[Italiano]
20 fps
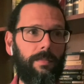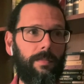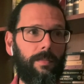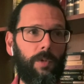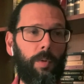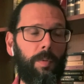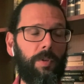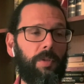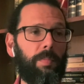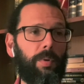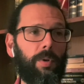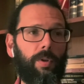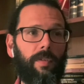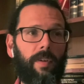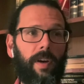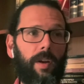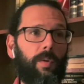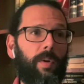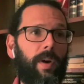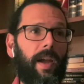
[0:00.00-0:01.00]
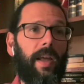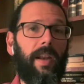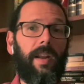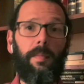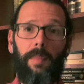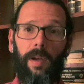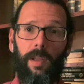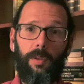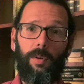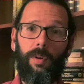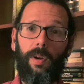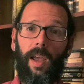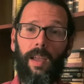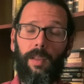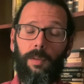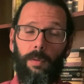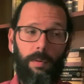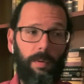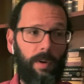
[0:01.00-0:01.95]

come si può trovare un cane abbandonato,